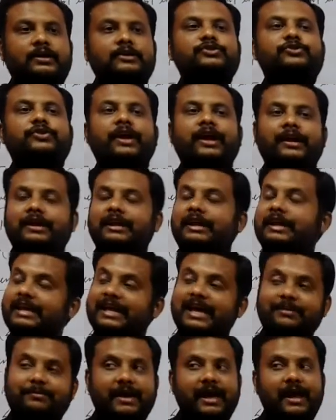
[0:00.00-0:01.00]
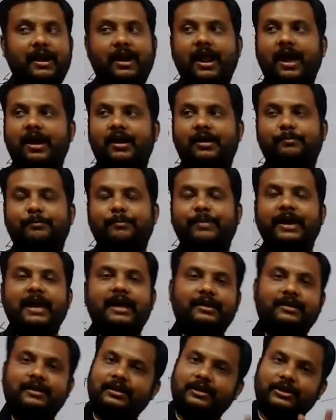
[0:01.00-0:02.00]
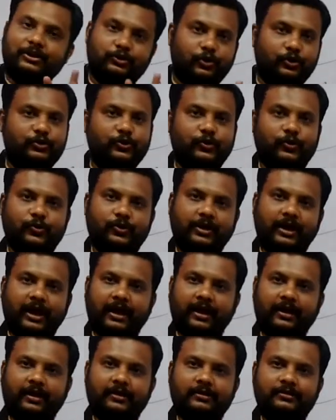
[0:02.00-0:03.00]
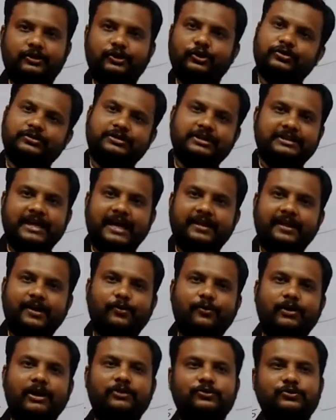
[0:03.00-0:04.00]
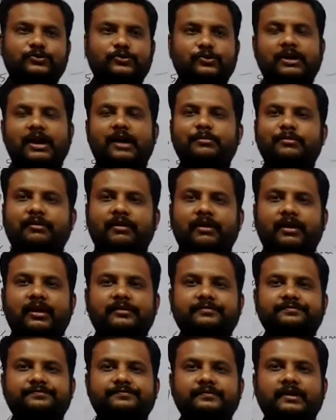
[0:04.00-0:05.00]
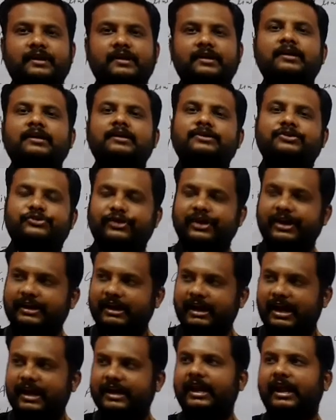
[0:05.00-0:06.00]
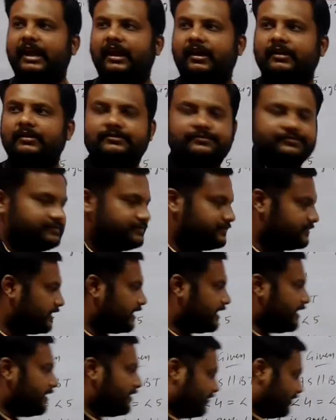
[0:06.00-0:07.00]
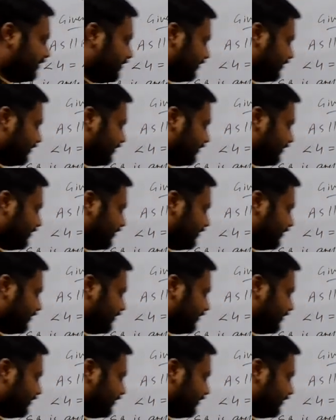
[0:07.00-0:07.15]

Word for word: स्ट्रेट लीनियर पेयर ना पेयर के लिए दो ठो होंगे एंगल दो से ज़्यादा हो गए तो उसको क्या बोलना है स्ट्रेट लाइन एंगल ठीक है